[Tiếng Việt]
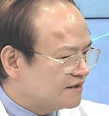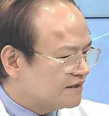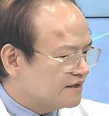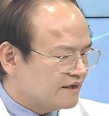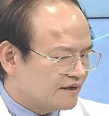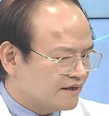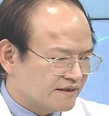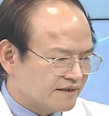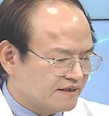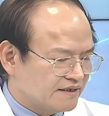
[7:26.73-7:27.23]

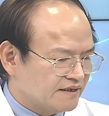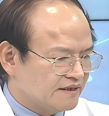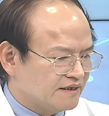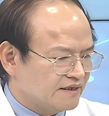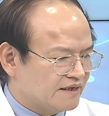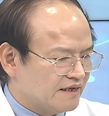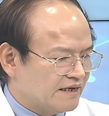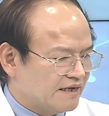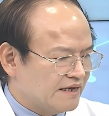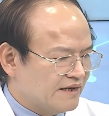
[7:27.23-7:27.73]
Dạ,
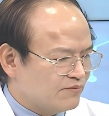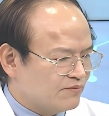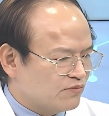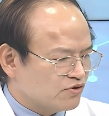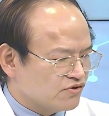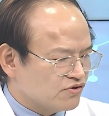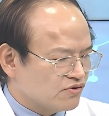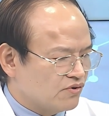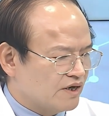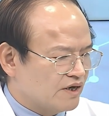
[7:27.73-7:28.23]
thì đấy là
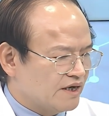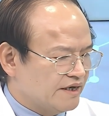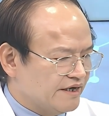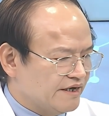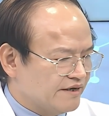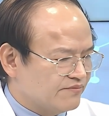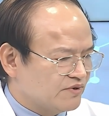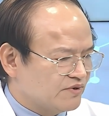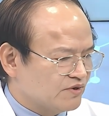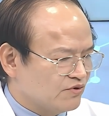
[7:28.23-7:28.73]
một số các
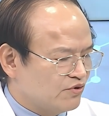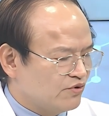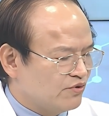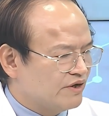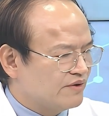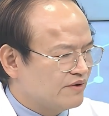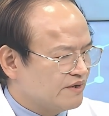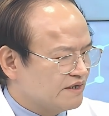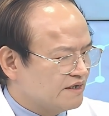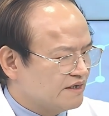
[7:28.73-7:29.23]
điểm mà tôi
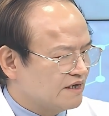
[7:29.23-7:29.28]
khuyên bệnh